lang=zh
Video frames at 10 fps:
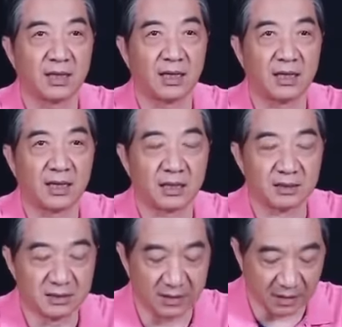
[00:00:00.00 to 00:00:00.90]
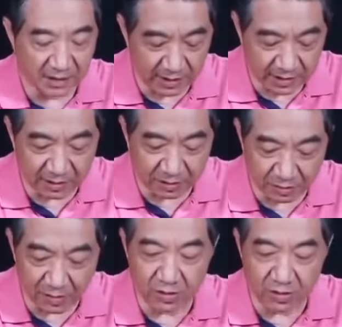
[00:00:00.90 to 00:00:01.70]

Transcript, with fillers: 啊，死了一个工